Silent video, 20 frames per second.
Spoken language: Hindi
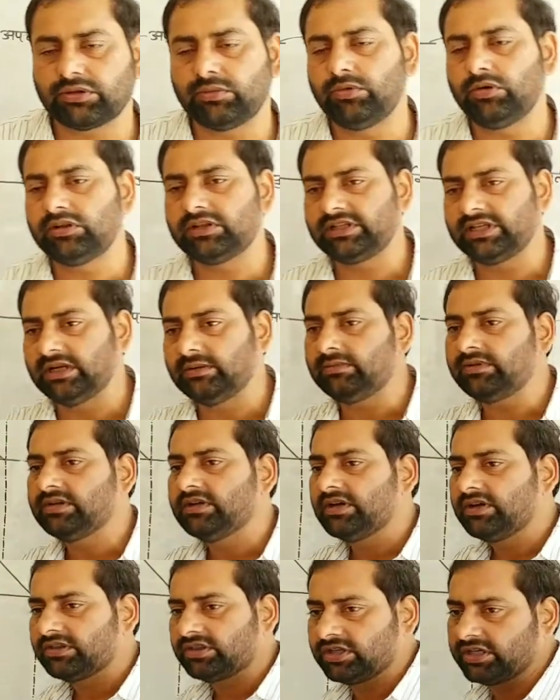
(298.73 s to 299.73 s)
बोलते हैं हम
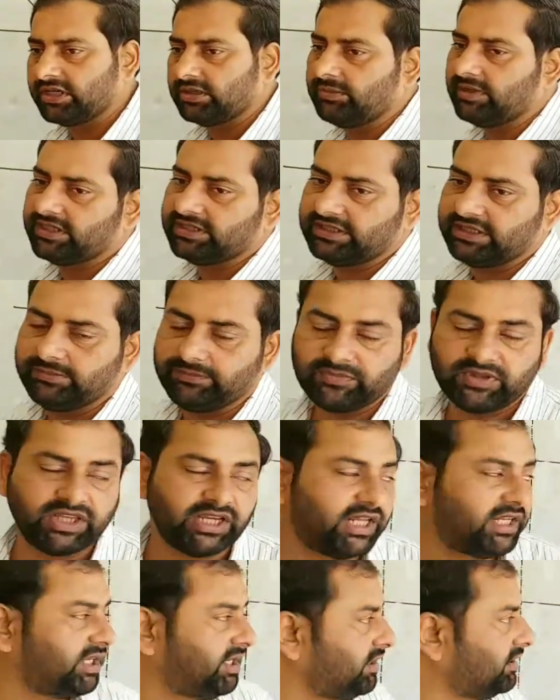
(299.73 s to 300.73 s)
सघन माध्यम
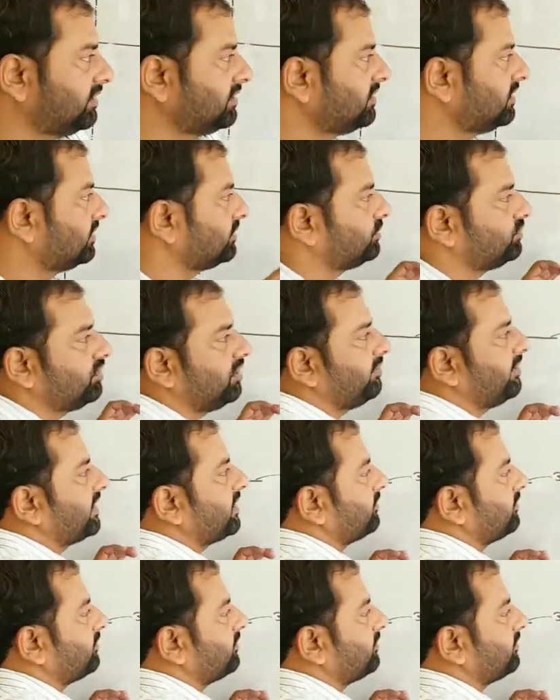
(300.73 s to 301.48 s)
यानी जो हमारे